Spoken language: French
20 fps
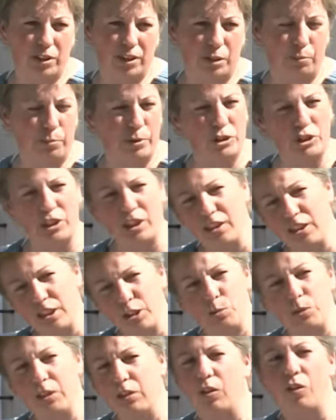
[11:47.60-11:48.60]
on les a pas jusqu'à
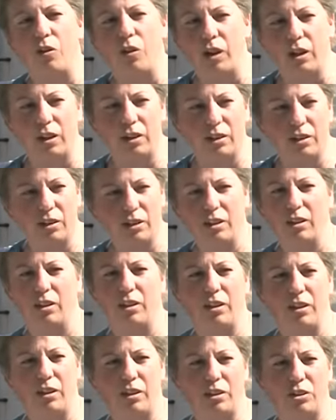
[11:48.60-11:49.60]
18 ans. Hein.
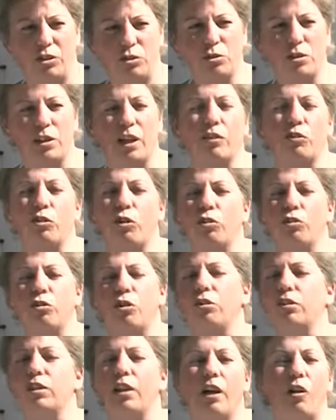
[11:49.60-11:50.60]
Jusqu'à 30
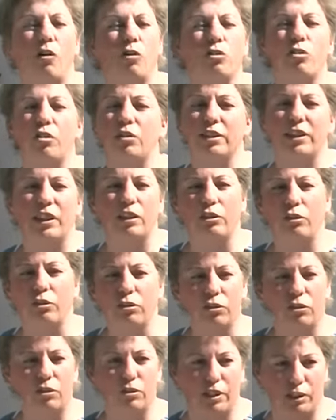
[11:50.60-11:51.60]
bah ans, 40 ans,
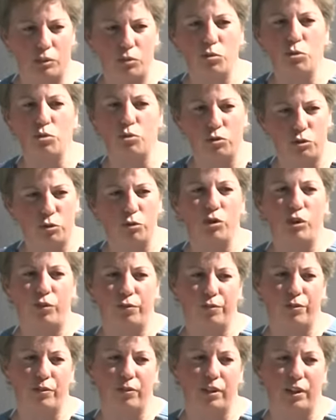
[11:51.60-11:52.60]
50 ans, tu as toujours ton
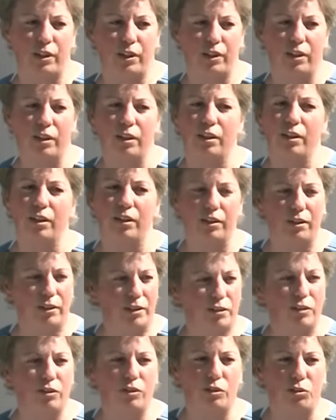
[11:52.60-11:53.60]
enfant
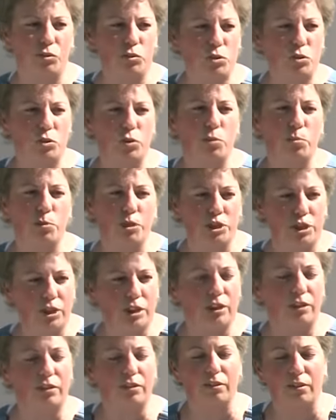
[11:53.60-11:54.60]
et tu es toujours
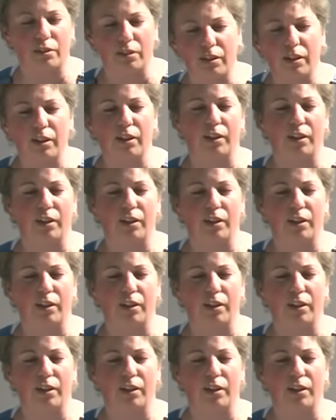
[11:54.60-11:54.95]
obligé euh,